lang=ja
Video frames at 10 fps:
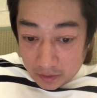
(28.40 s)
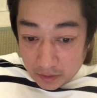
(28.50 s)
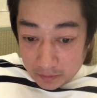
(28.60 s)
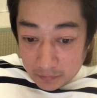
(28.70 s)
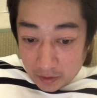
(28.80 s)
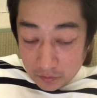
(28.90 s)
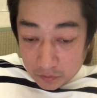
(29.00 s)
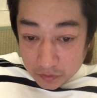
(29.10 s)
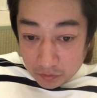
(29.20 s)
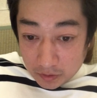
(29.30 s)
はいまあ、
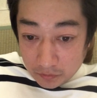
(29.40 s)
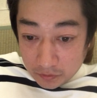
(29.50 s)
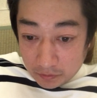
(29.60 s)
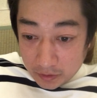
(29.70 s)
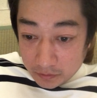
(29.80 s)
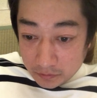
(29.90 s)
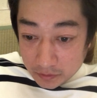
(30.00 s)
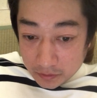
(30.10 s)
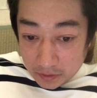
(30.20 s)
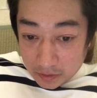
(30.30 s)
アイコスとかよく言われるんで
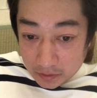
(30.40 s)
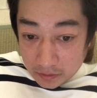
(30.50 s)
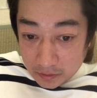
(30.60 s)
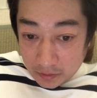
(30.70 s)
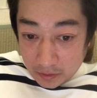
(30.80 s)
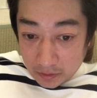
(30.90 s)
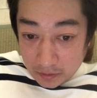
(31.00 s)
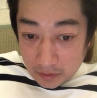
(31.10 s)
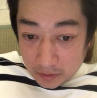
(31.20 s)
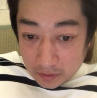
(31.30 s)
すが
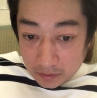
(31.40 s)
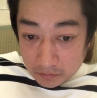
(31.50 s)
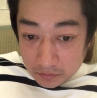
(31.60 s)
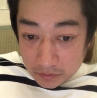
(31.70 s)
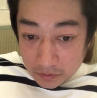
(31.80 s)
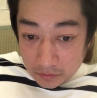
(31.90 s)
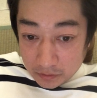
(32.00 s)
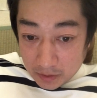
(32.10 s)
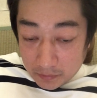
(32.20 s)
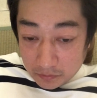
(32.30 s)
で、えー、と普通
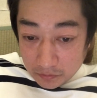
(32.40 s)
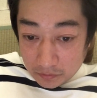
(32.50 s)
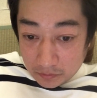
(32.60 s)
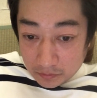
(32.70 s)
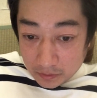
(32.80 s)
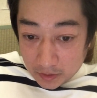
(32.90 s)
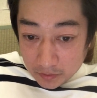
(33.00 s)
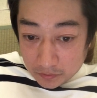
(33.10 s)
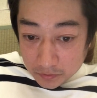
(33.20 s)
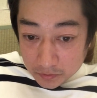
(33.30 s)
のタバコと
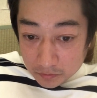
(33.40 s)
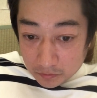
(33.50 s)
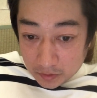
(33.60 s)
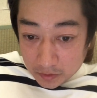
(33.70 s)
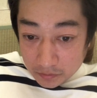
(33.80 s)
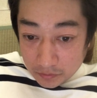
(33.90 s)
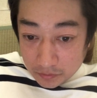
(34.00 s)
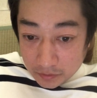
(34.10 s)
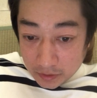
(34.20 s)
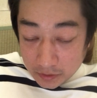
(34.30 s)
アイコスとかそう
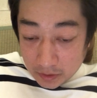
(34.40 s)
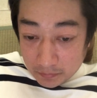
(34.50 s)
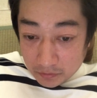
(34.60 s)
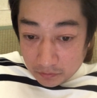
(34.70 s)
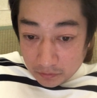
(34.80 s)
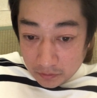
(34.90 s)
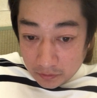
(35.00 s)
いう電子タバコ、